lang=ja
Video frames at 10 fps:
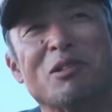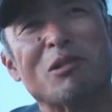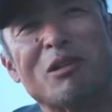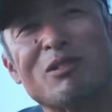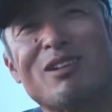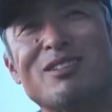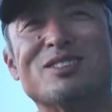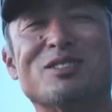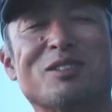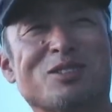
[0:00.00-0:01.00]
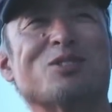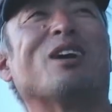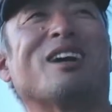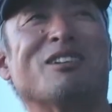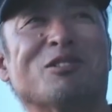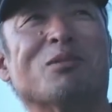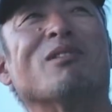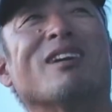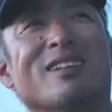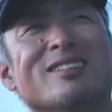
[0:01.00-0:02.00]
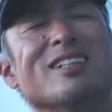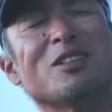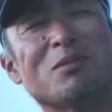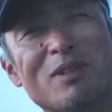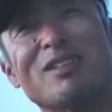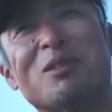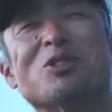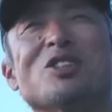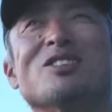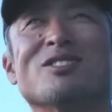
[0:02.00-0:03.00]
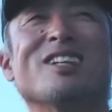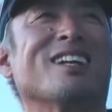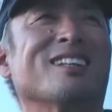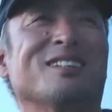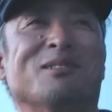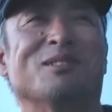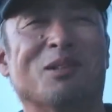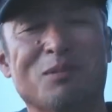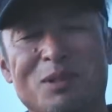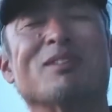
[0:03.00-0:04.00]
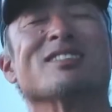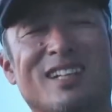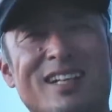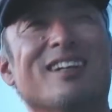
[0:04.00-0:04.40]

取れる確率っていうのはすごい上がると思うからね是非ともやってほしい釣りやなっていうふうに思いますね